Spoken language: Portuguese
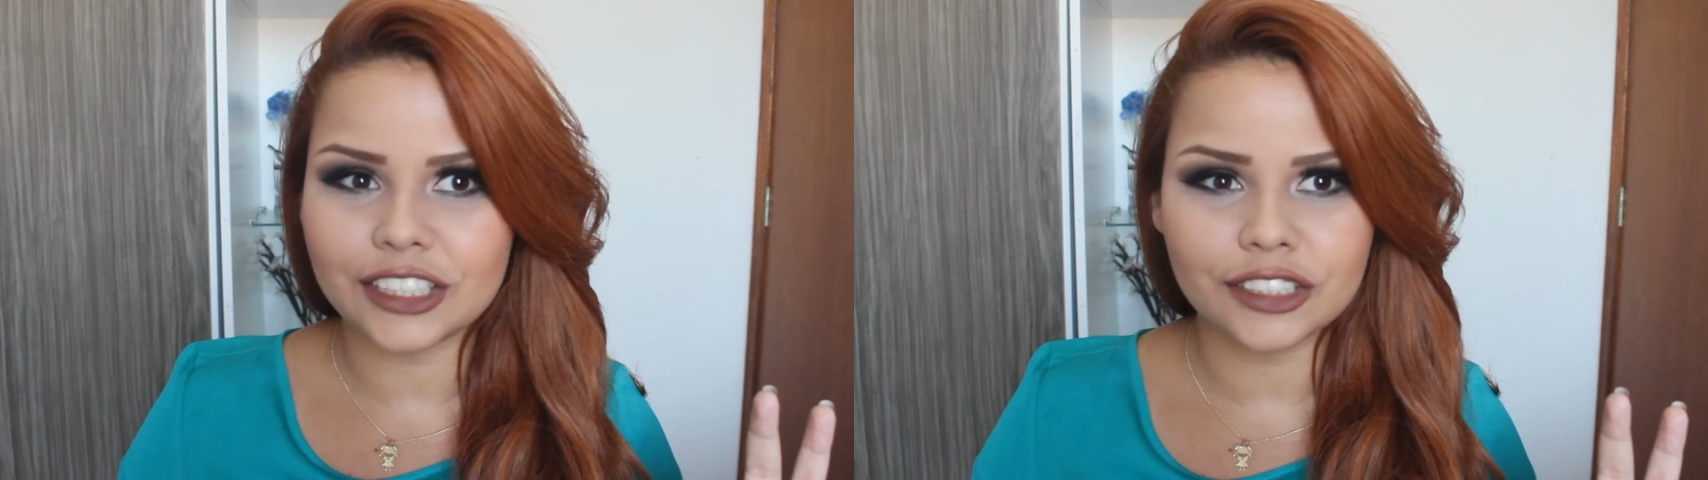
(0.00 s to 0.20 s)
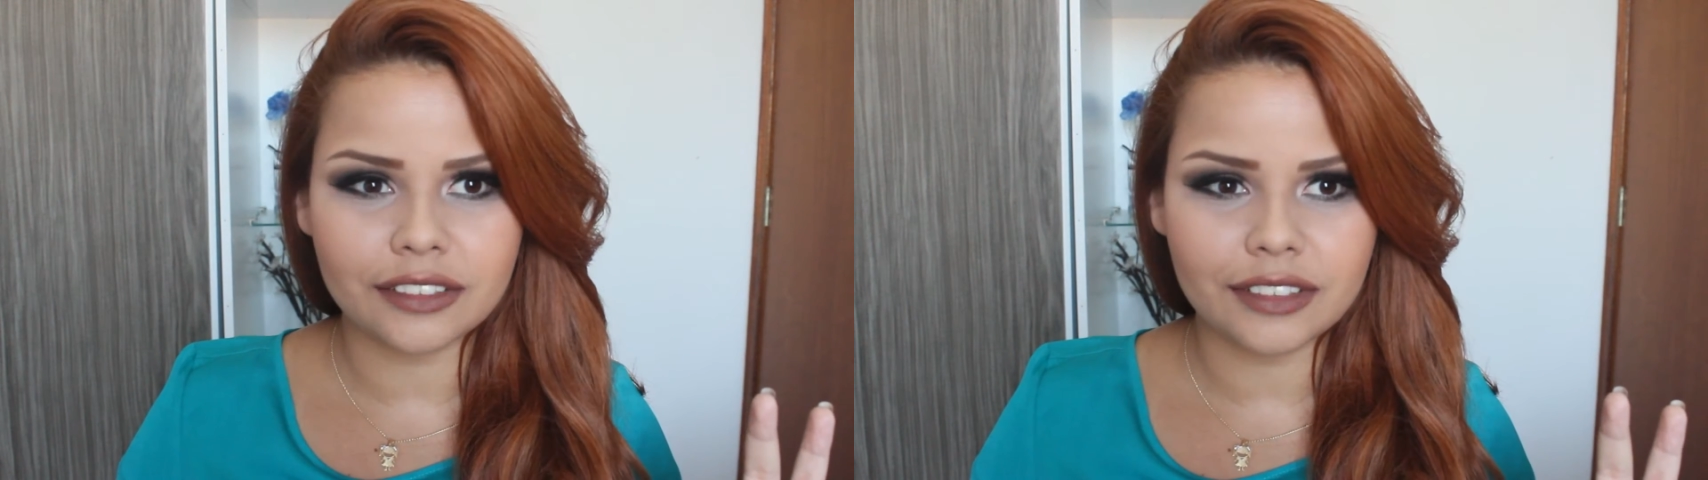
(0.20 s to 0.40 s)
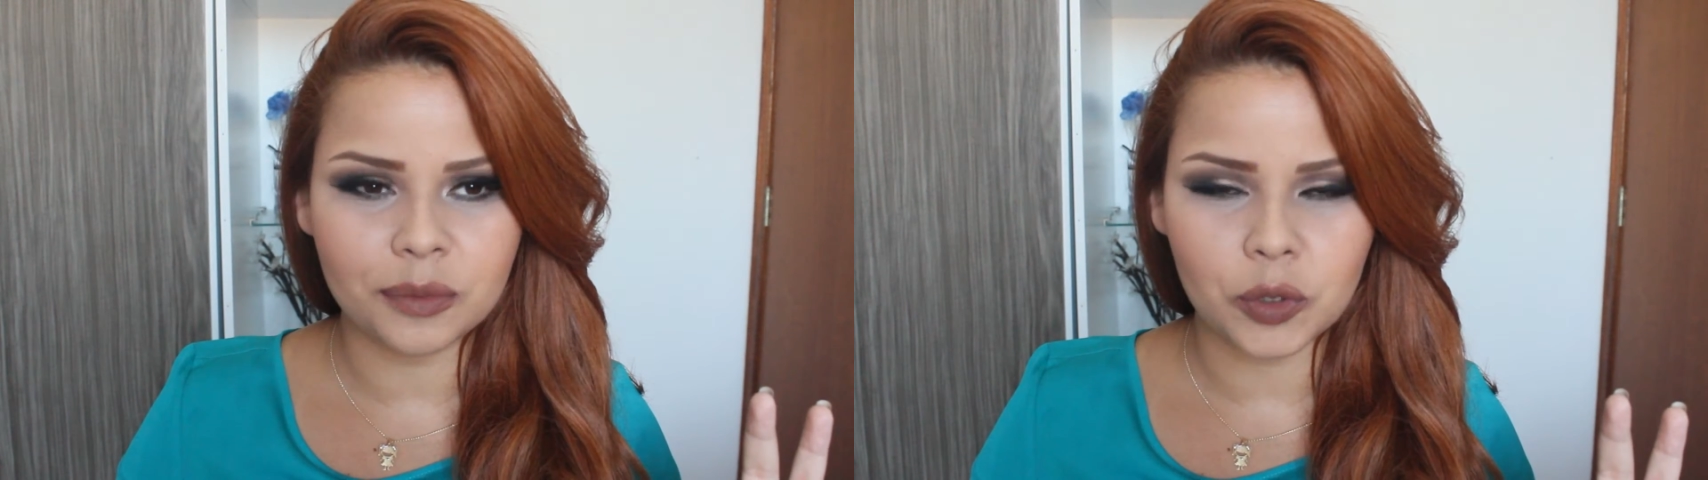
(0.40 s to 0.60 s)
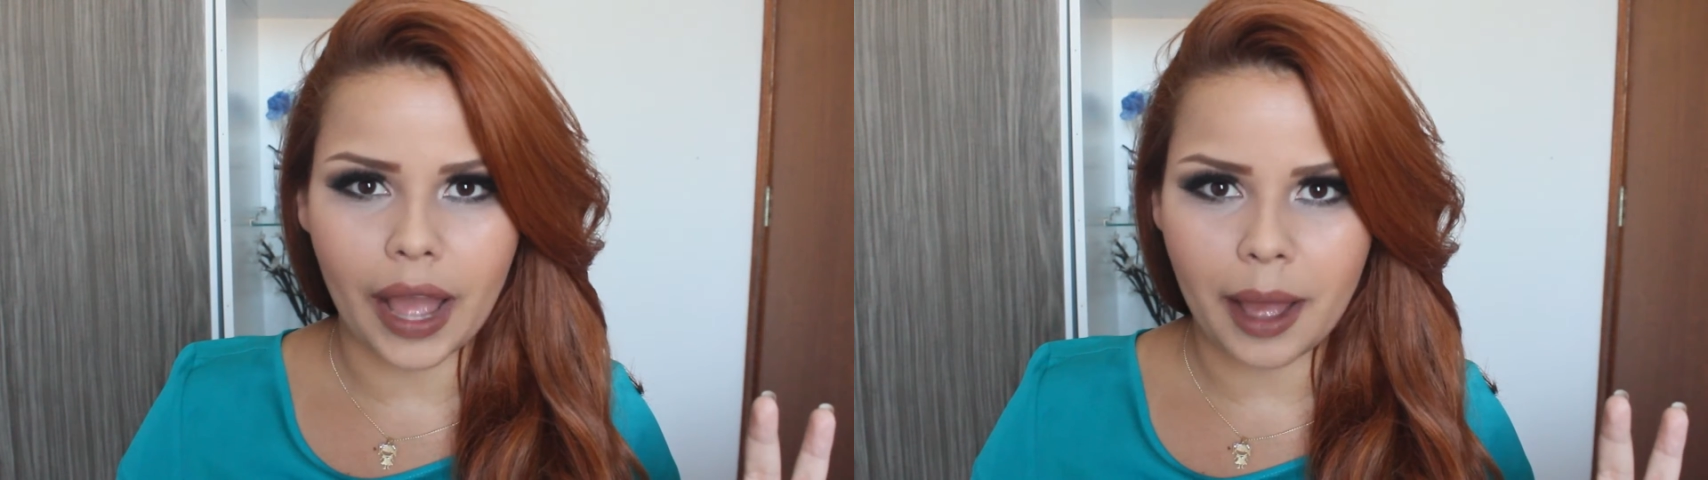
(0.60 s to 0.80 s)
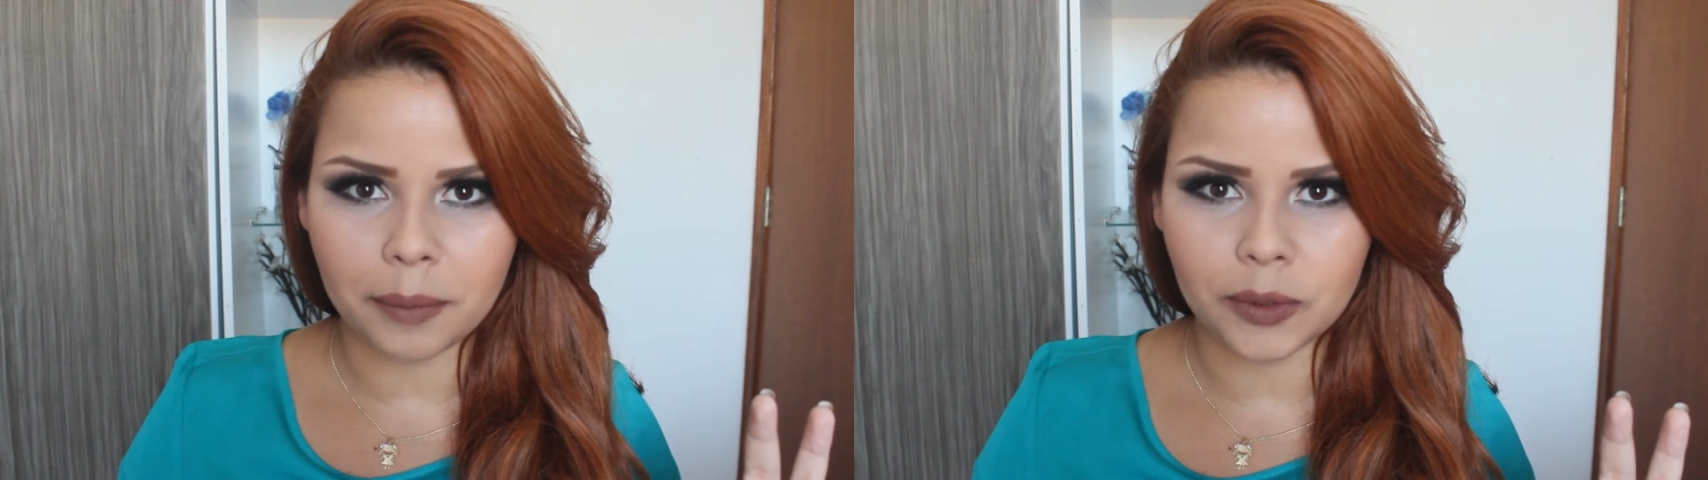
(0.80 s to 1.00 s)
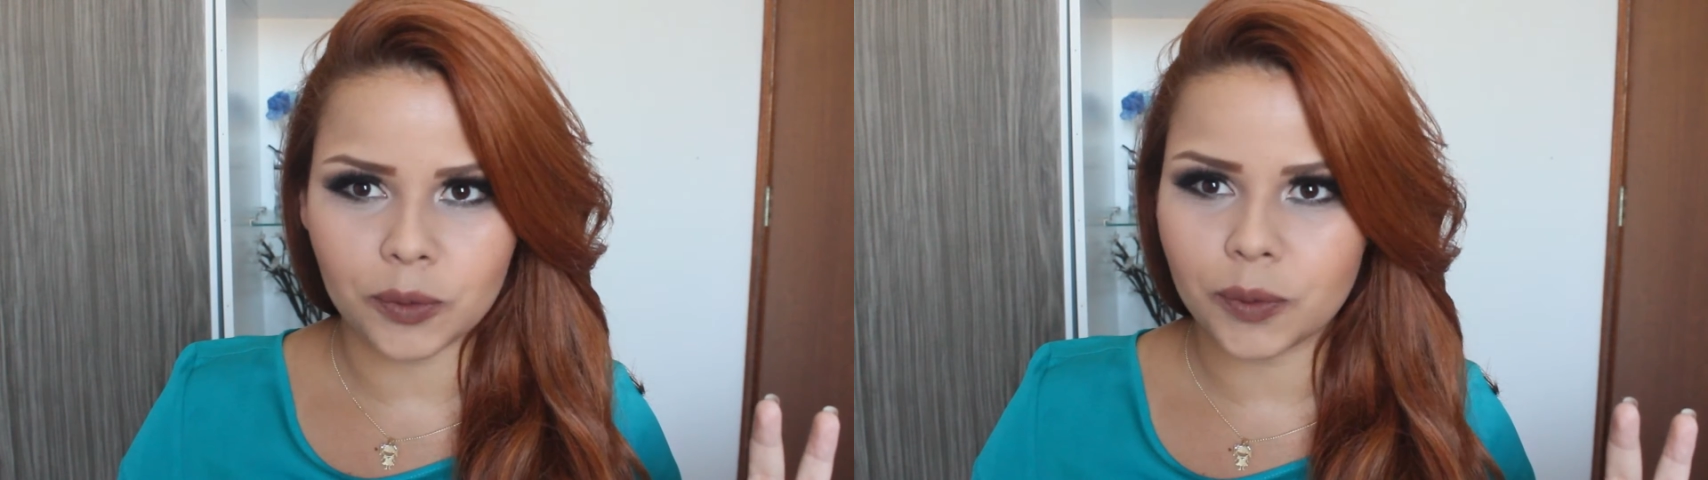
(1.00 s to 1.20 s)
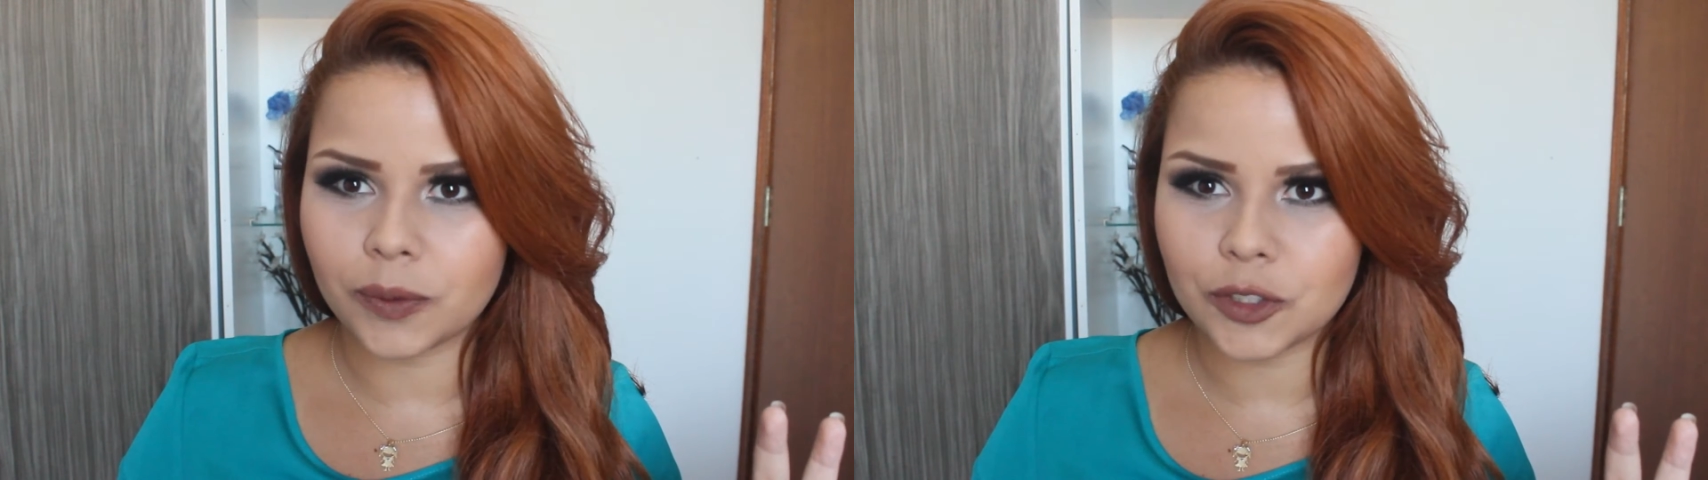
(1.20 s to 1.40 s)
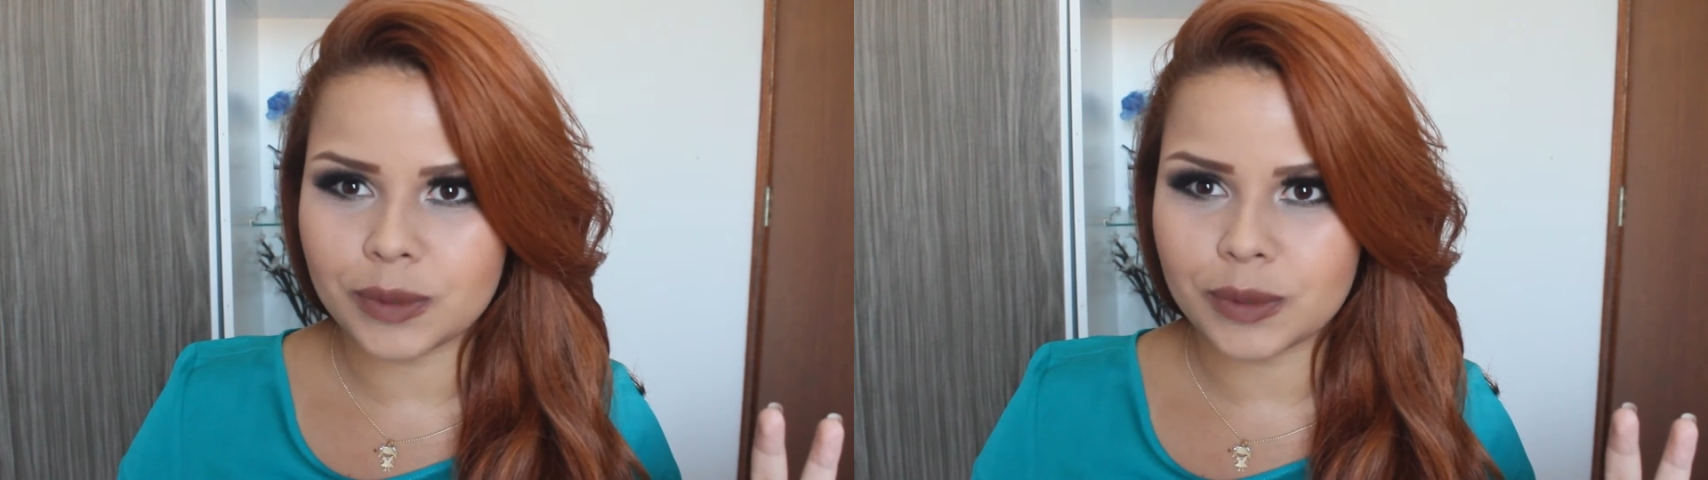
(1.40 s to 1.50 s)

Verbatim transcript: Gente, tô falando muito rápido.